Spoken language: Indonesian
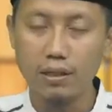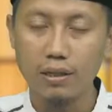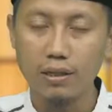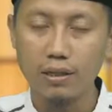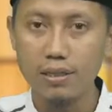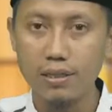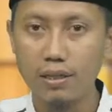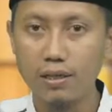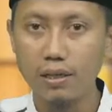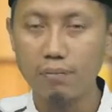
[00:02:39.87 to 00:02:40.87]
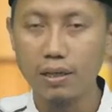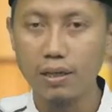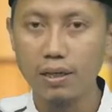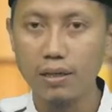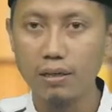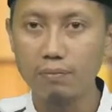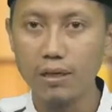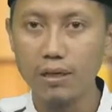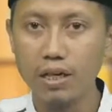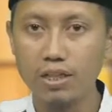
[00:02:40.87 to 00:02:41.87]
yang isinya adalah mengenai
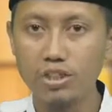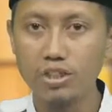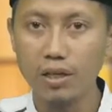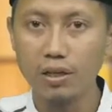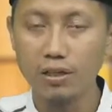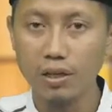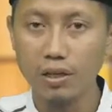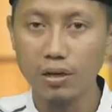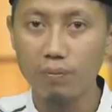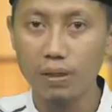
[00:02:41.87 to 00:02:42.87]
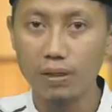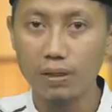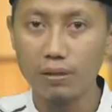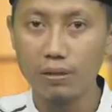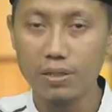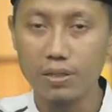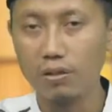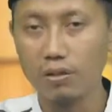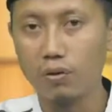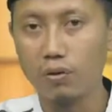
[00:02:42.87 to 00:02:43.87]
keberadaan syirik di tengah umat Nabi
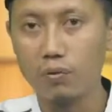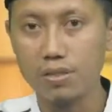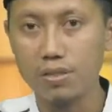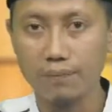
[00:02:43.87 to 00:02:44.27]
SAW